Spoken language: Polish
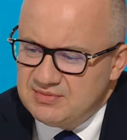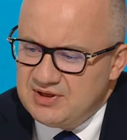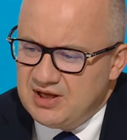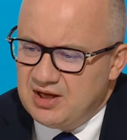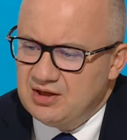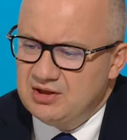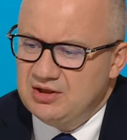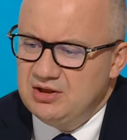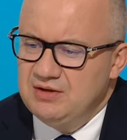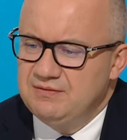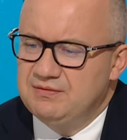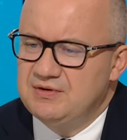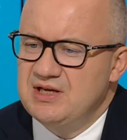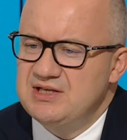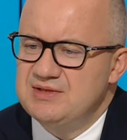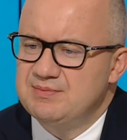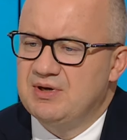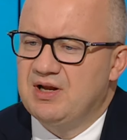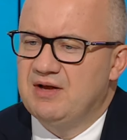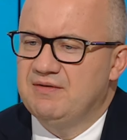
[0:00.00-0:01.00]
tak i w
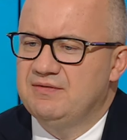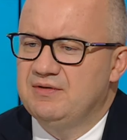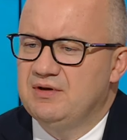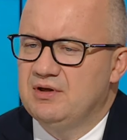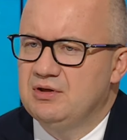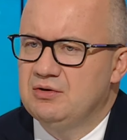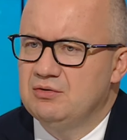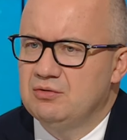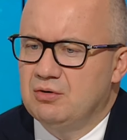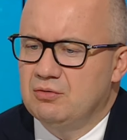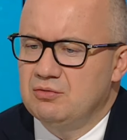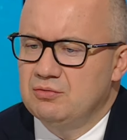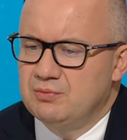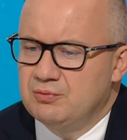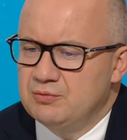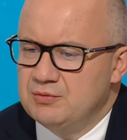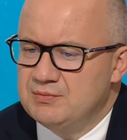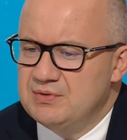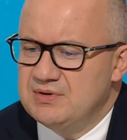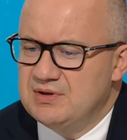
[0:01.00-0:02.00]
tej sprawie no,
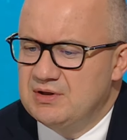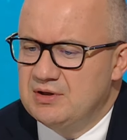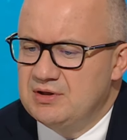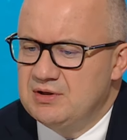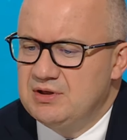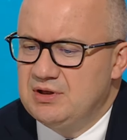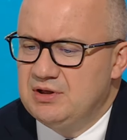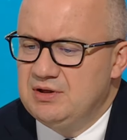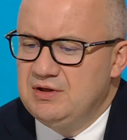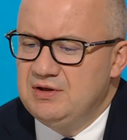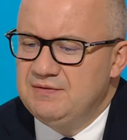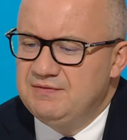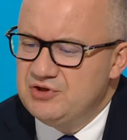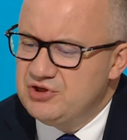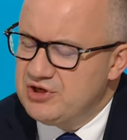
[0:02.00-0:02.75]
i